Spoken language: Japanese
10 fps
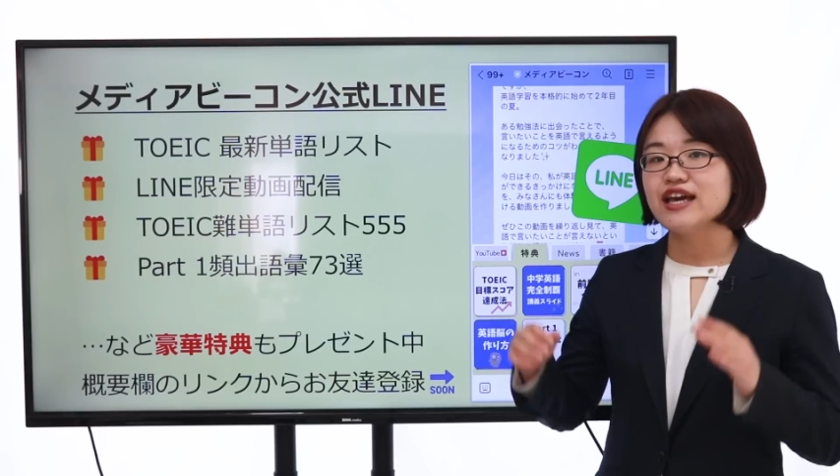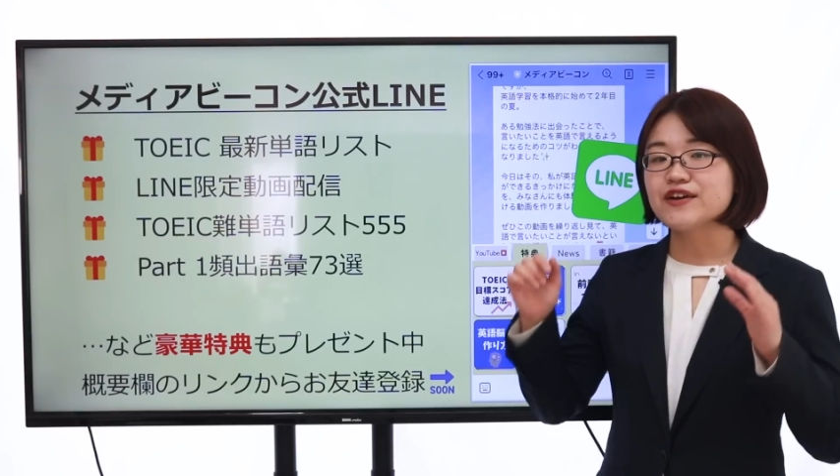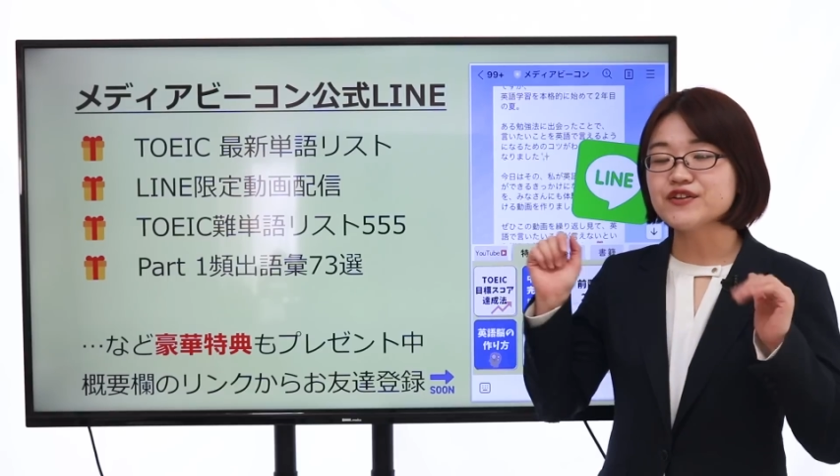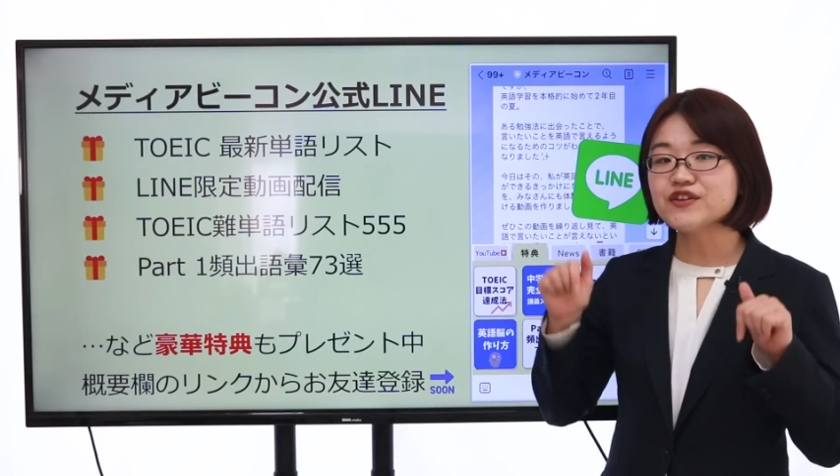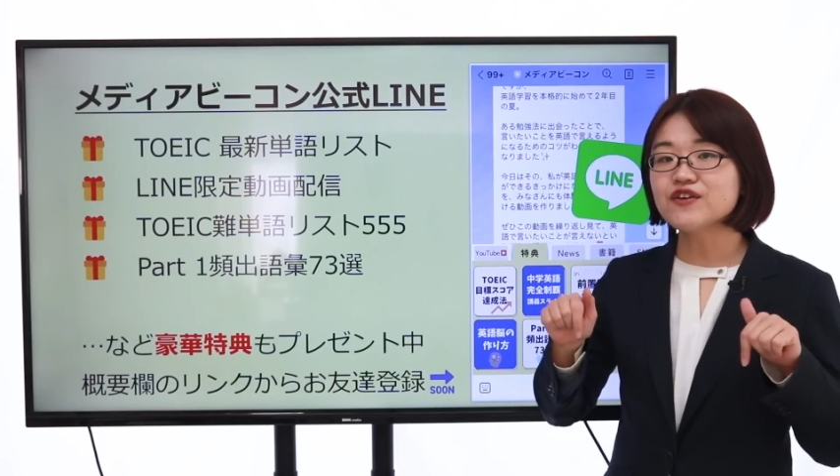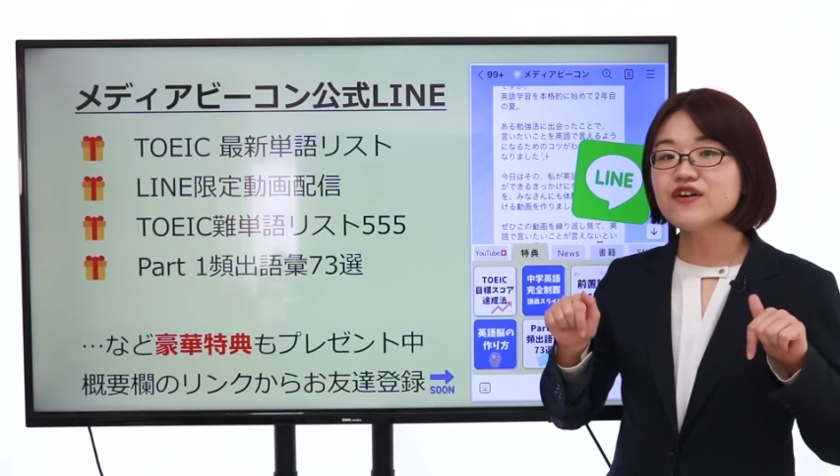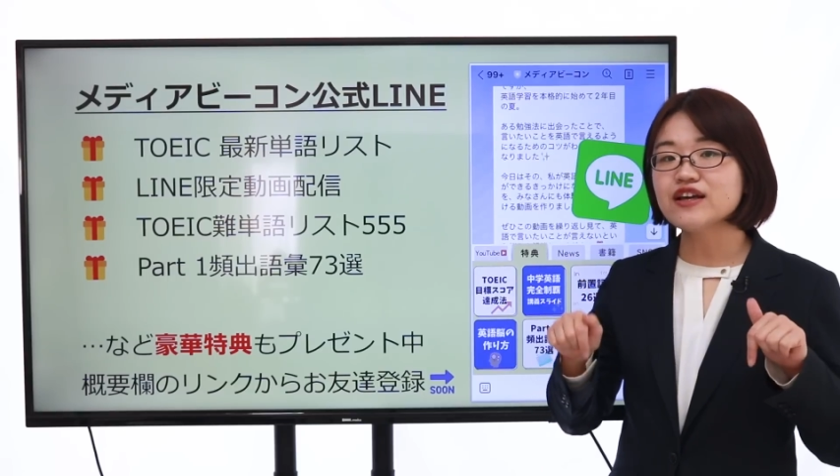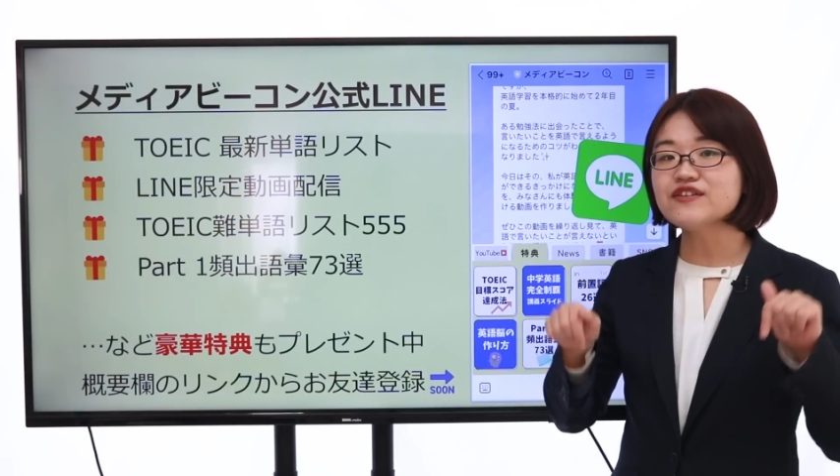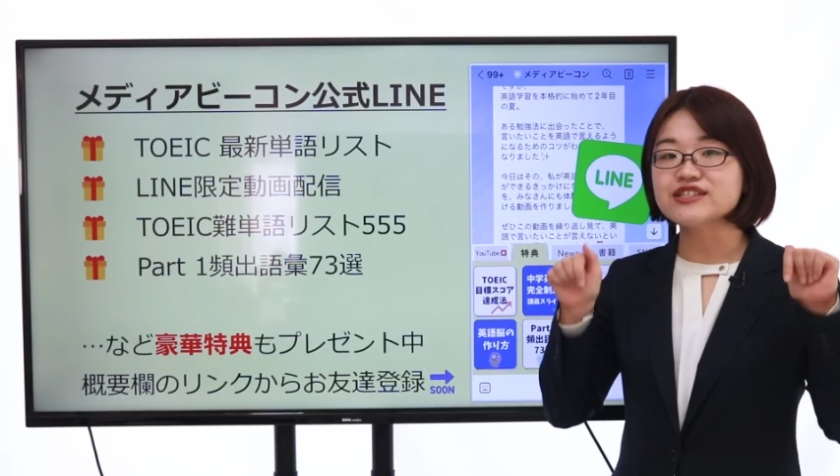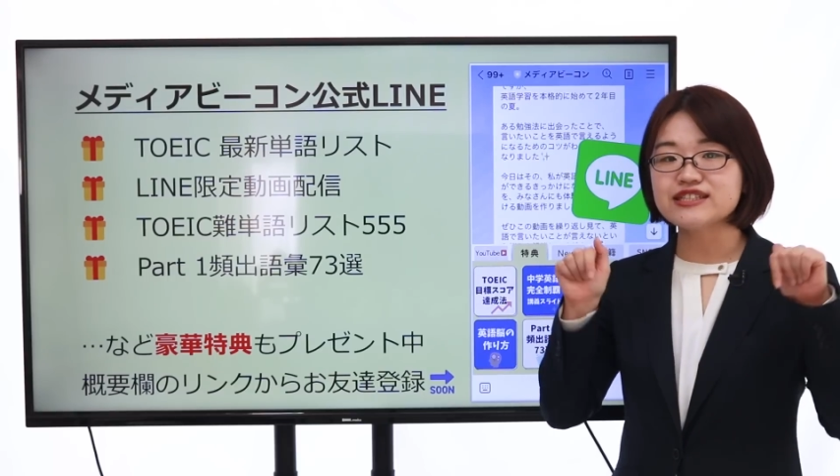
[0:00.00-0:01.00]
えこの動
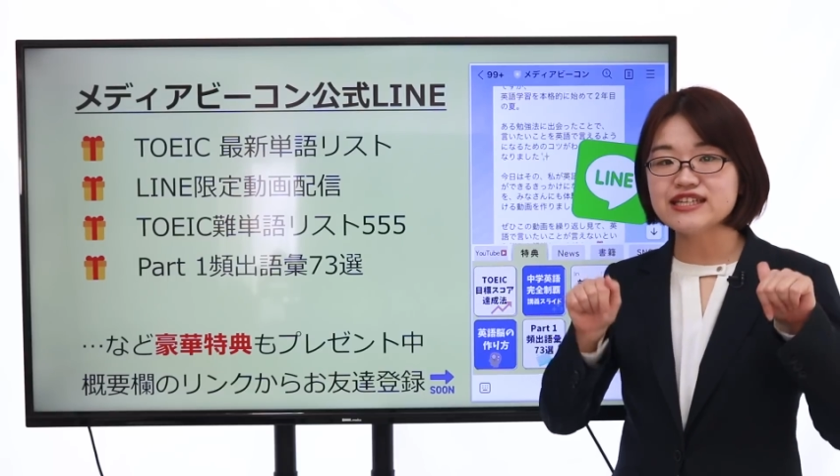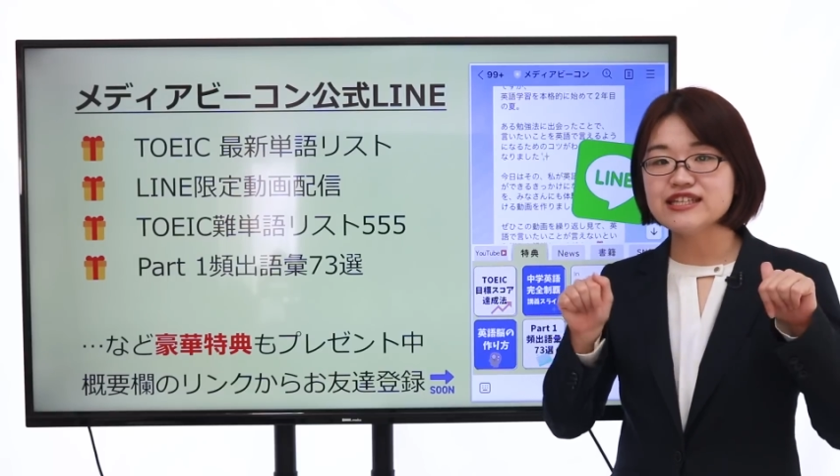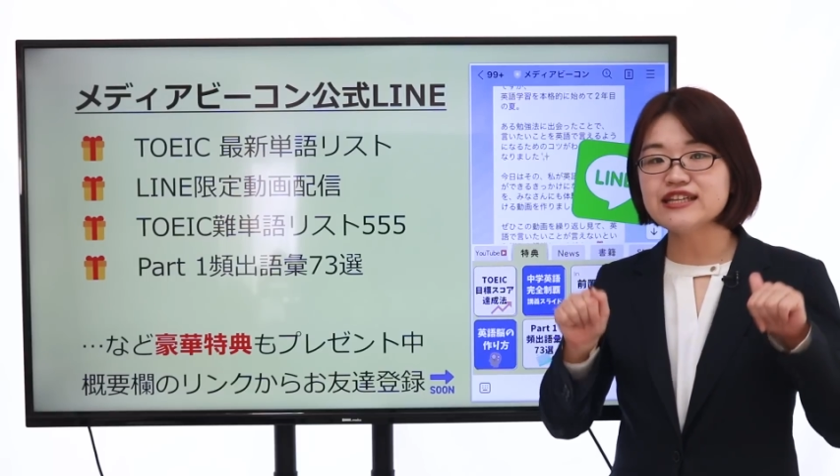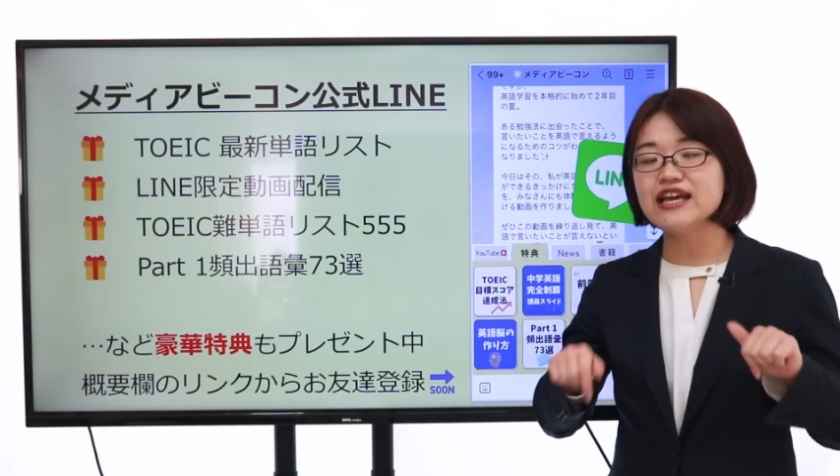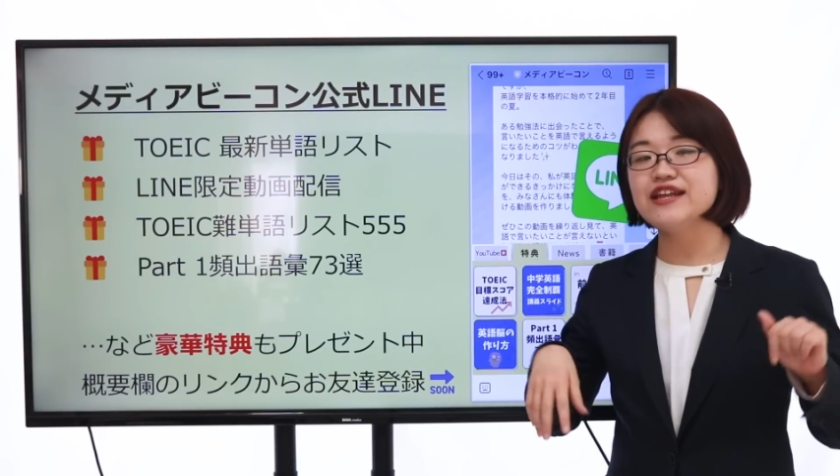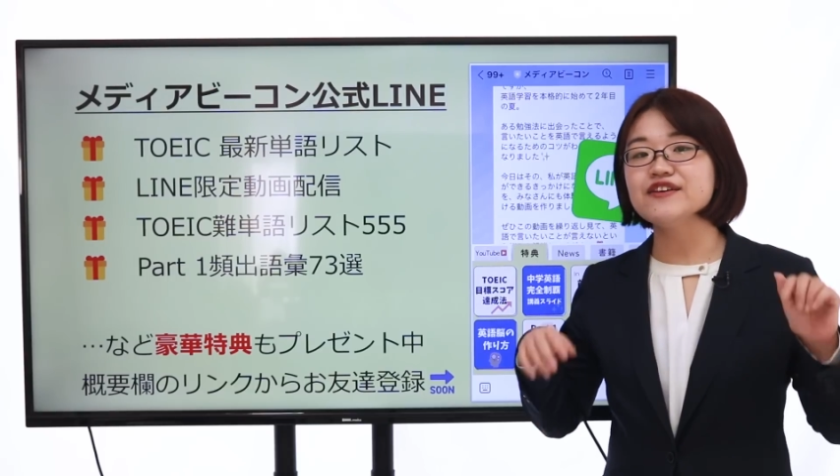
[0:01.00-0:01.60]
画の下に出て